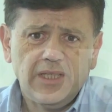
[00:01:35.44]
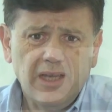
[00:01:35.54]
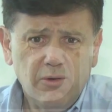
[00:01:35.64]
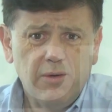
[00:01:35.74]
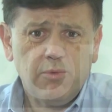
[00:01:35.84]

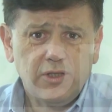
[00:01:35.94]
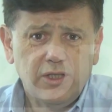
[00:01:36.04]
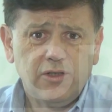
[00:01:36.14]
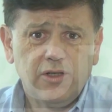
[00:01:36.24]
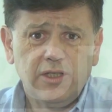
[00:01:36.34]
que es una
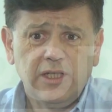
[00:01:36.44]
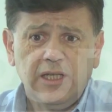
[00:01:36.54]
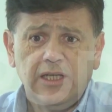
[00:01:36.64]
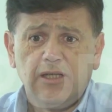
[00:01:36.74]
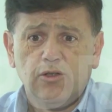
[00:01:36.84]
posición
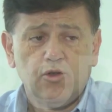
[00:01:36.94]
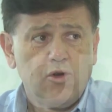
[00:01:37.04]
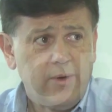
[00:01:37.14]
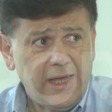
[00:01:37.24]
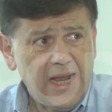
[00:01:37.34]

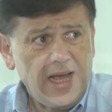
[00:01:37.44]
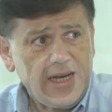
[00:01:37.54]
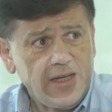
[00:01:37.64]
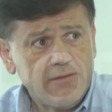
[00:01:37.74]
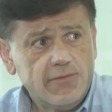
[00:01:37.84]

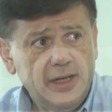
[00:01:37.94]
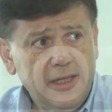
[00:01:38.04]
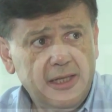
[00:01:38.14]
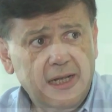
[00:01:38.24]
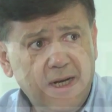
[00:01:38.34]
soberana
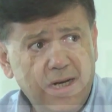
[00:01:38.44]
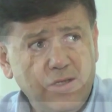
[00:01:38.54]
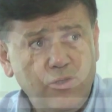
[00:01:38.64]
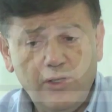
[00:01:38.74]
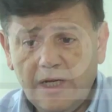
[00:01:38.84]
frente a la
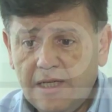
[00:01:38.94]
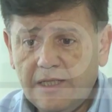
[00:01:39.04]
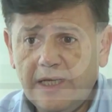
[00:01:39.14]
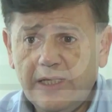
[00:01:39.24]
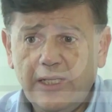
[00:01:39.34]
nación en el
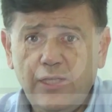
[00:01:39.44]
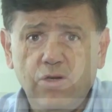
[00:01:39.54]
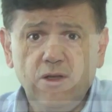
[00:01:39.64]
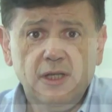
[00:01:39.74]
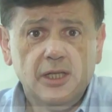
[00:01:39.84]

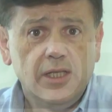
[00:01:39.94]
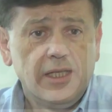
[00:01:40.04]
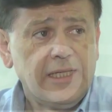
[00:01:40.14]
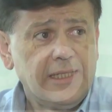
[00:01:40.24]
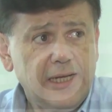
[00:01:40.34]
sentido
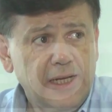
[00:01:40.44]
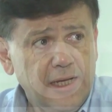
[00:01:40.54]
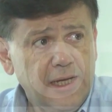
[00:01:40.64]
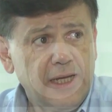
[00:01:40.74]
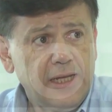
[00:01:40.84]
de ser
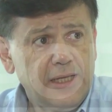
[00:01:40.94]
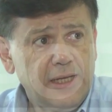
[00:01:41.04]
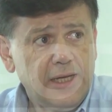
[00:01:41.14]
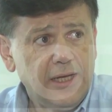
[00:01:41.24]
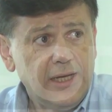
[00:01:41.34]

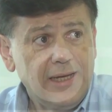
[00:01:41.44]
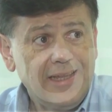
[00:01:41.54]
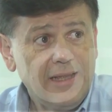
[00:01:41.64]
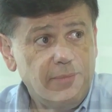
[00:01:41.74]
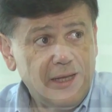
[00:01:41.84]
este,
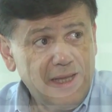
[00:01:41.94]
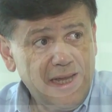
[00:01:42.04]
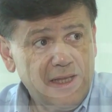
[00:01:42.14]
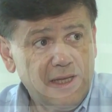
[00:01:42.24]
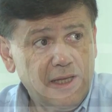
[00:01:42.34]

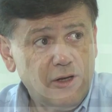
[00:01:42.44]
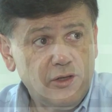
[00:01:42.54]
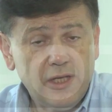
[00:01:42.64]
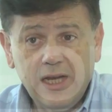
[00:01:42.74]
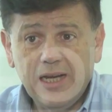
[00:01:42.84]
independiente, de
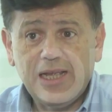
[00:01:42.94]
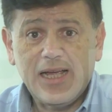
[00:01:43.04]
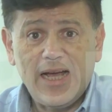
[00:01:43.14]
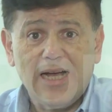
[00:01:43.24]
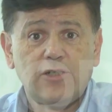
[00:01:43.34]
no tener
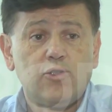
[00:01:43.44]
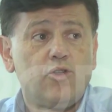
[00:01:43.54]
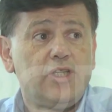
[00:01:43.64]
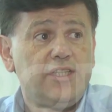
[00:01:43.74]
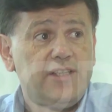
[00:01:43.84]
que
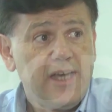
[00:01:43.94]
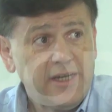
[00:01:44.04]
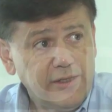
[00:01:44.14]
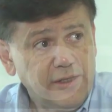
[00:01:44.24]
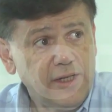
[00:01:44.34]

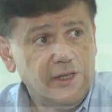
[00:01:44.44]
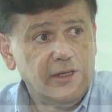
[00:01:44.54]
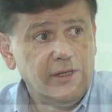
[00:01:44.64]
arrodillarse